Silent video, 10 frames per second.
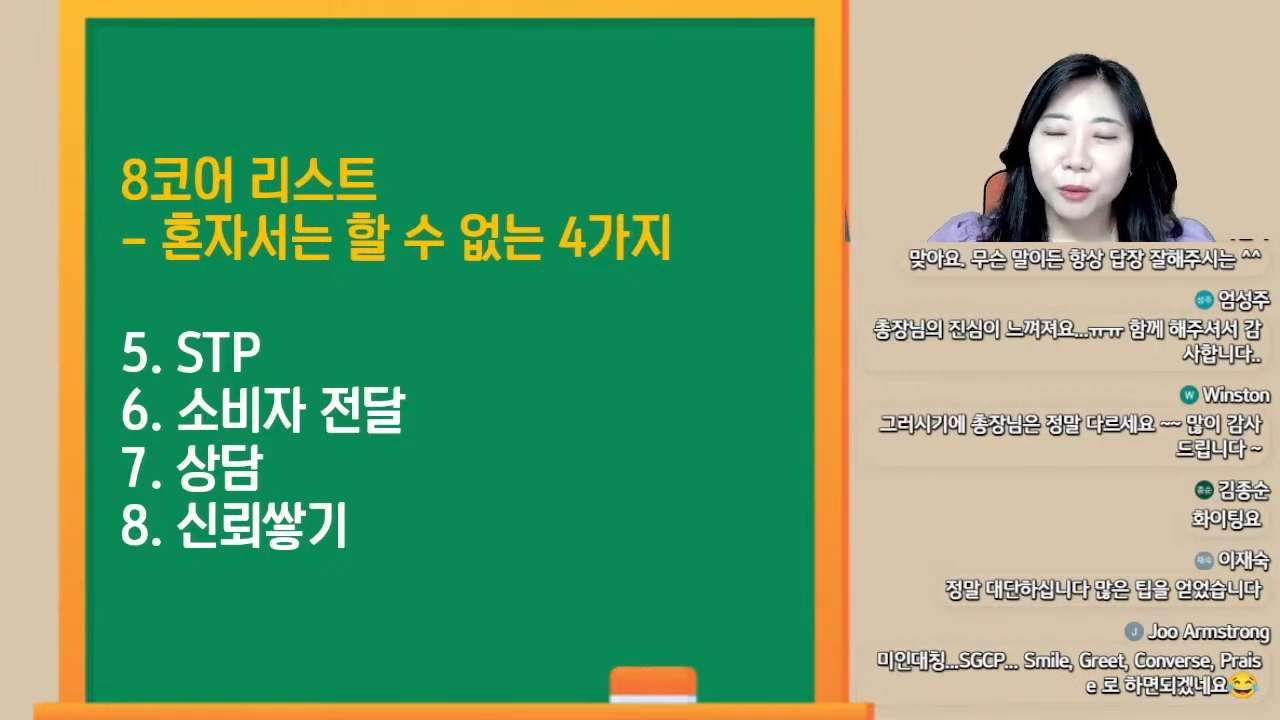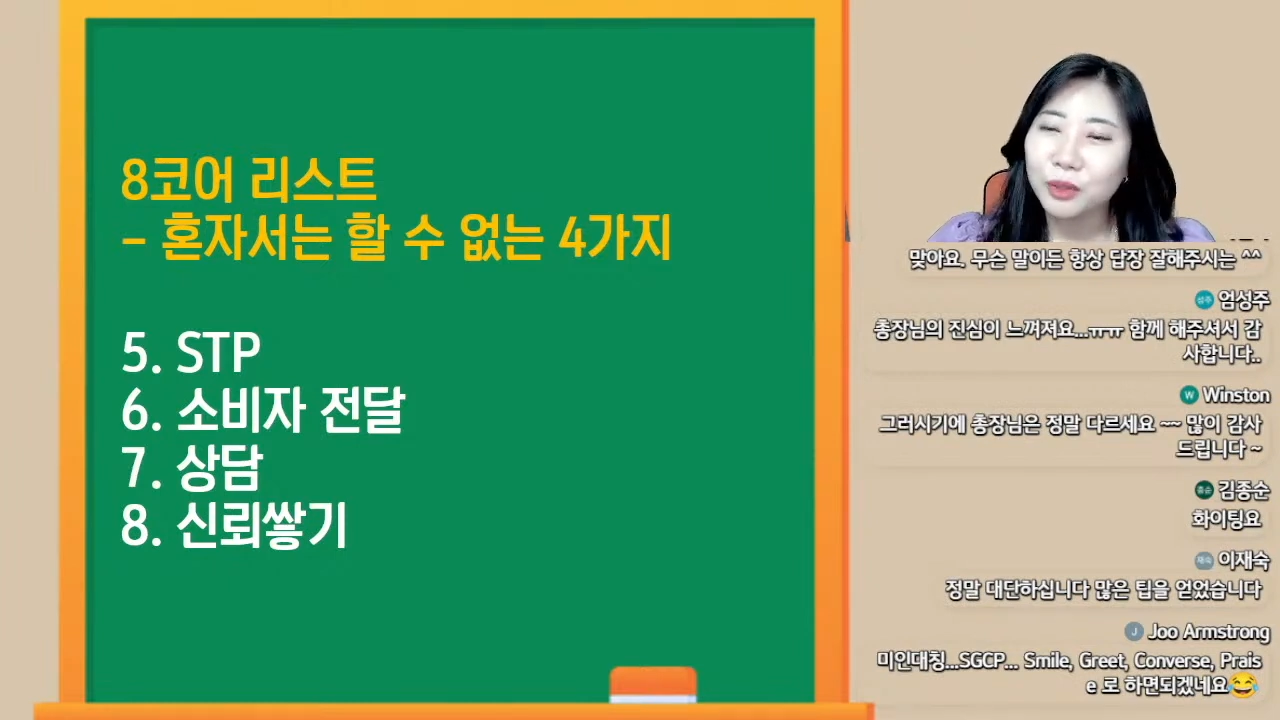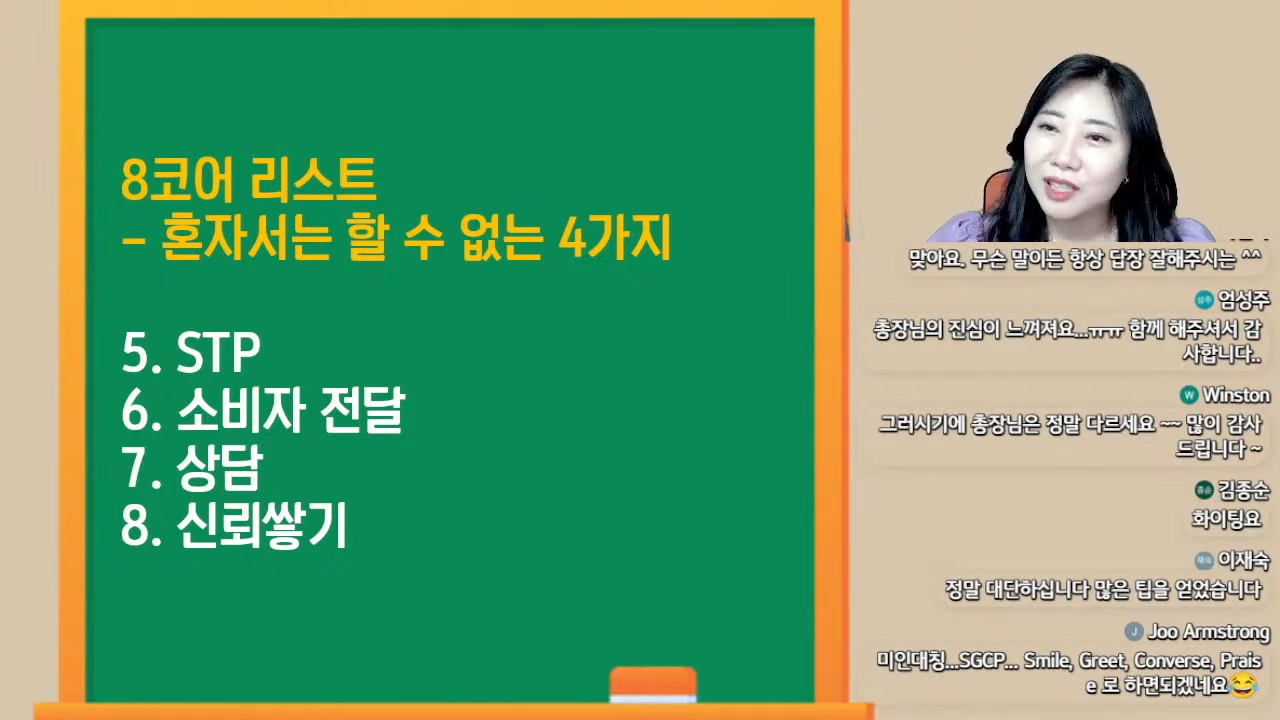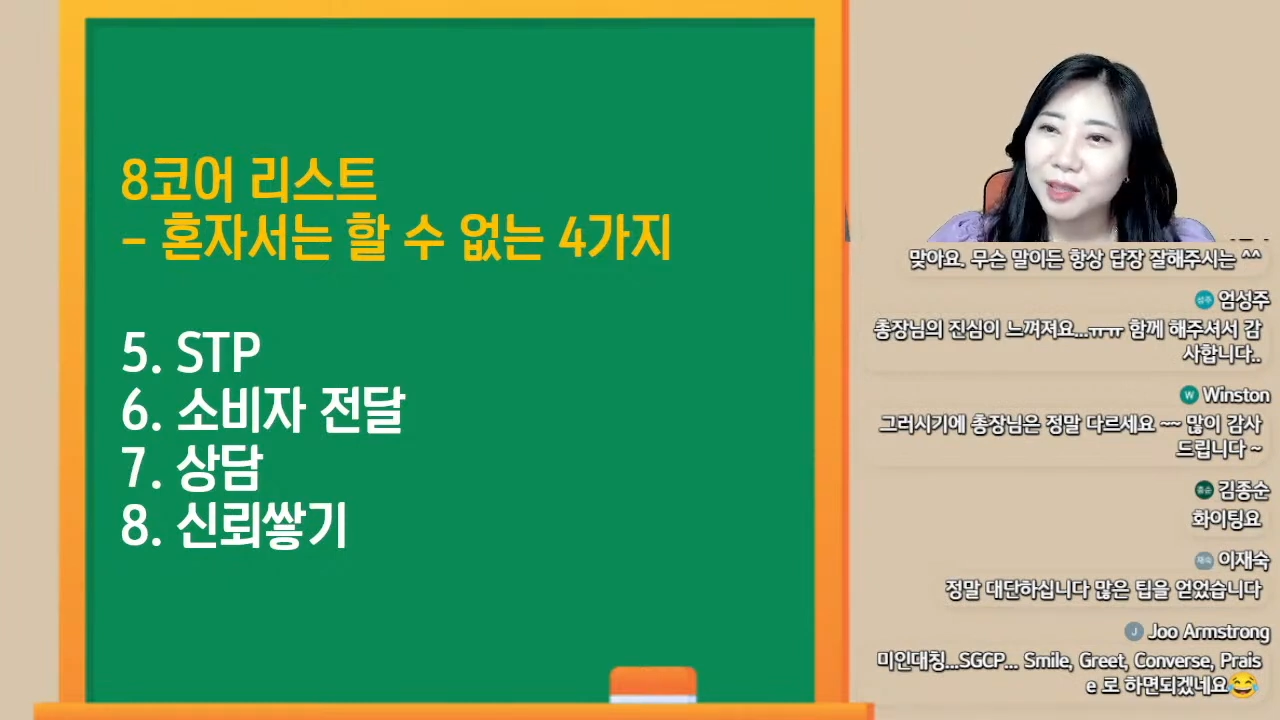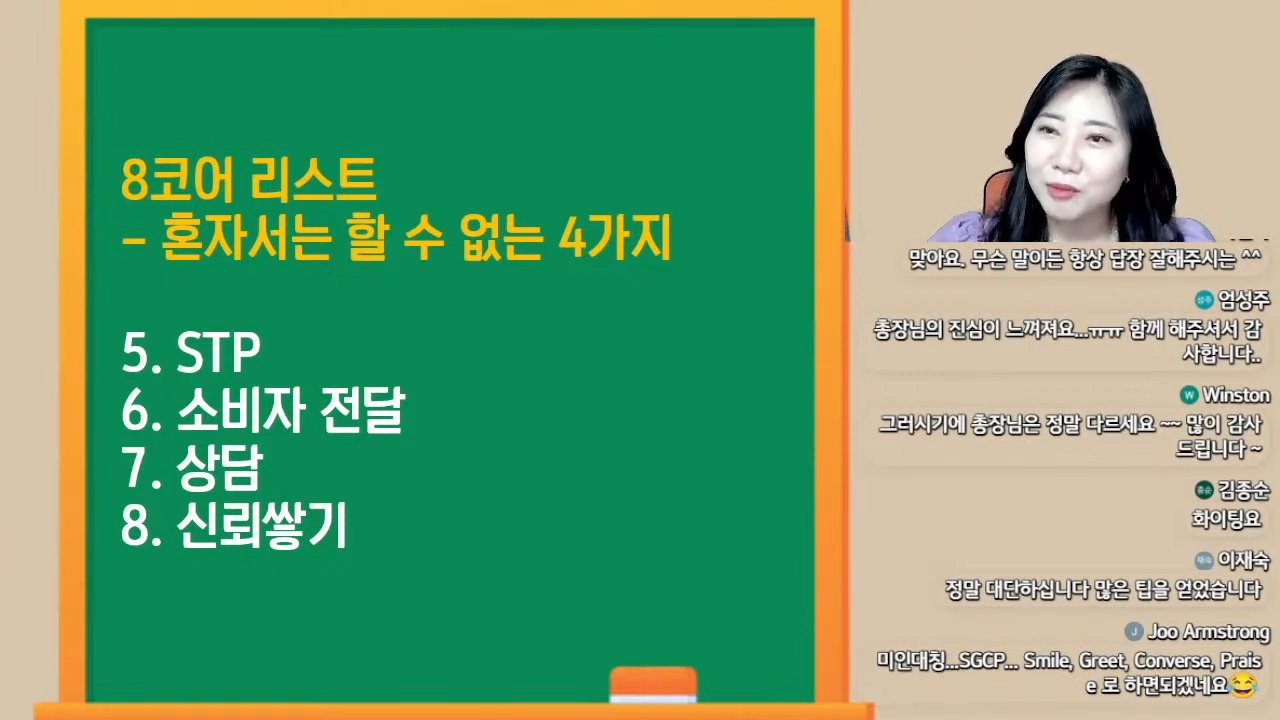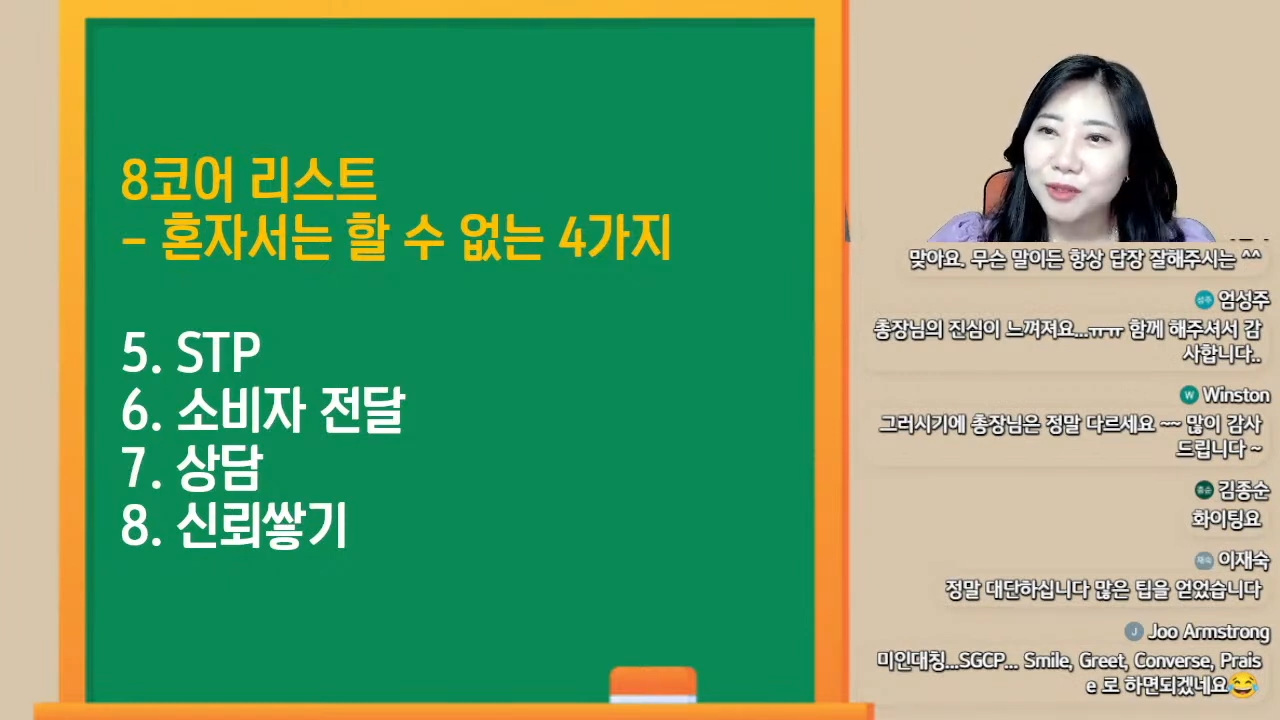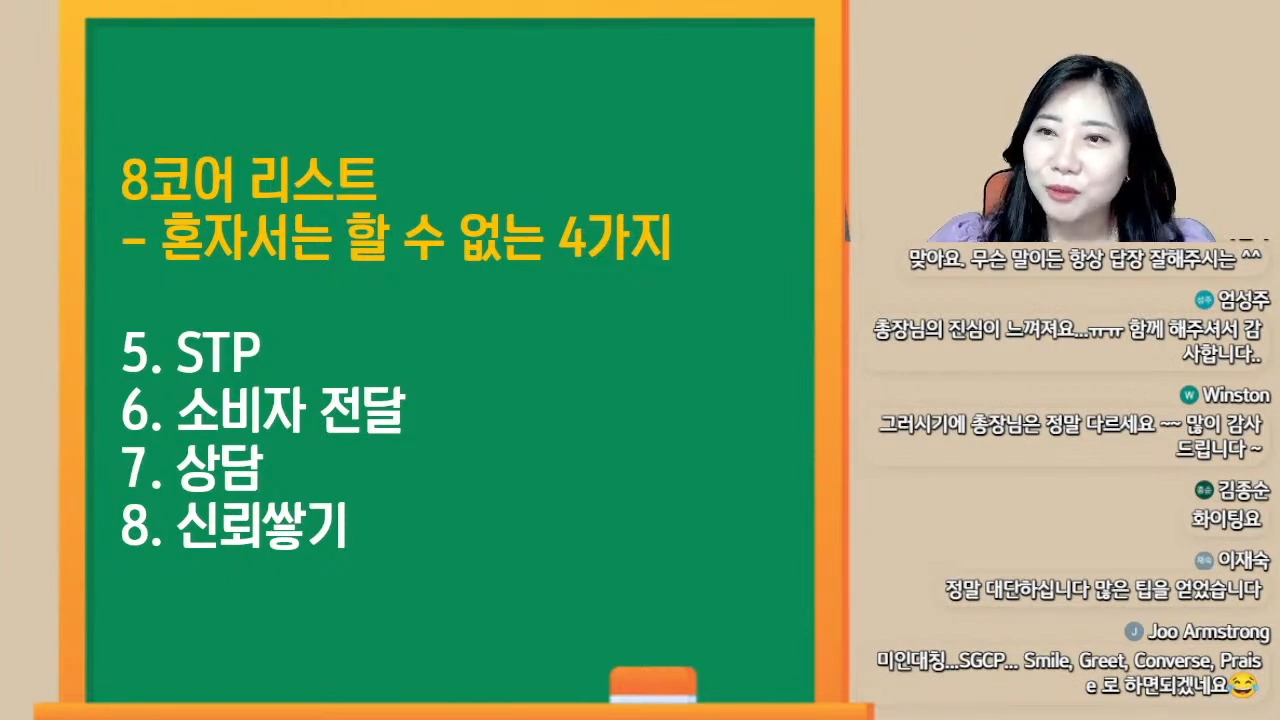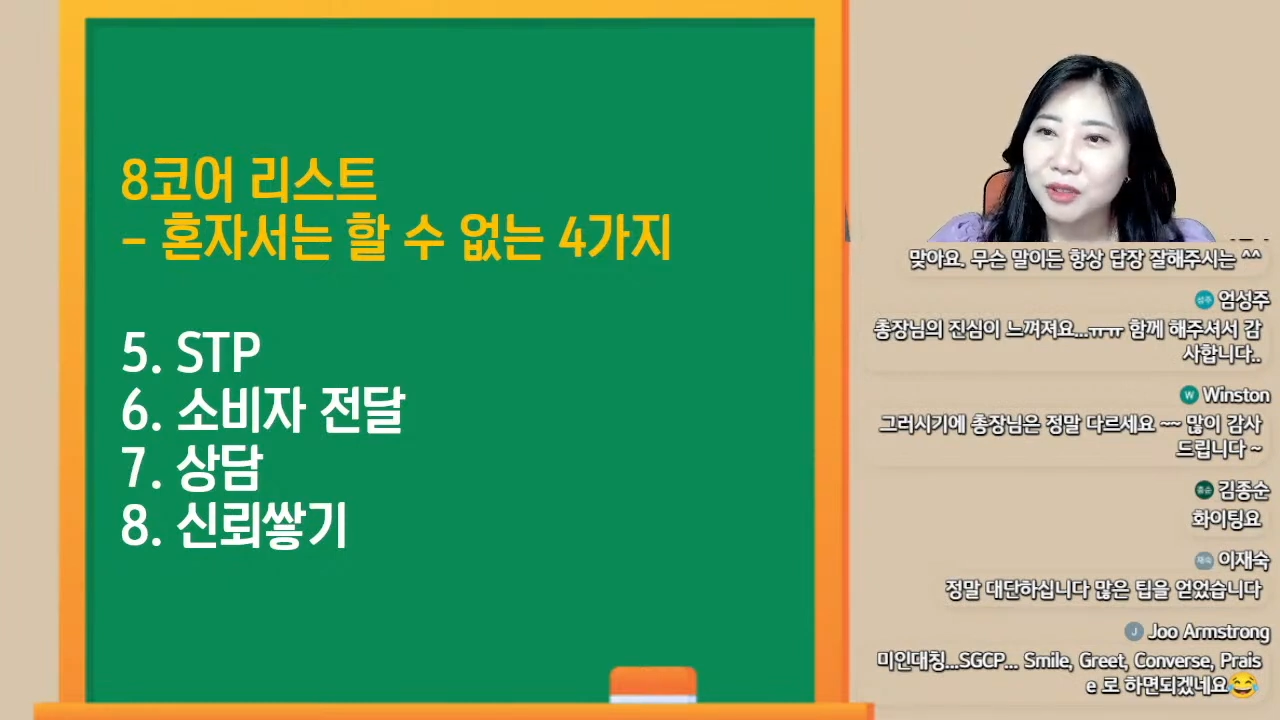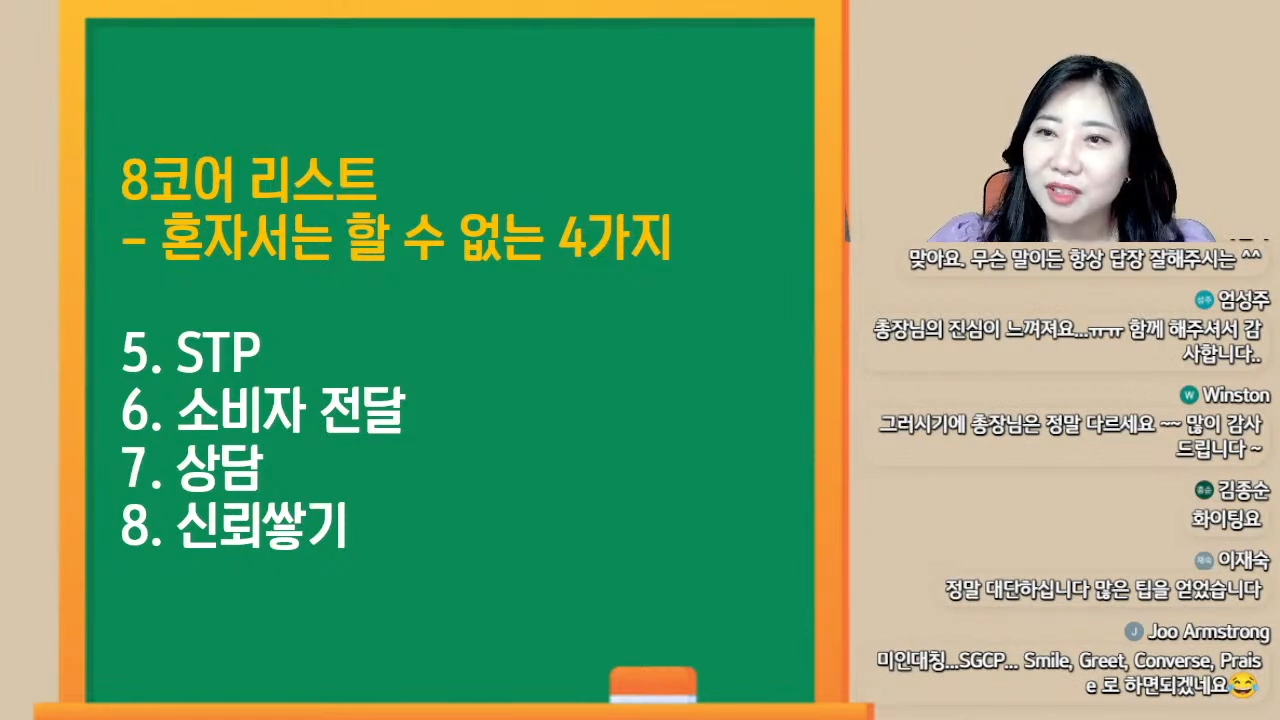오늘 기분 좋은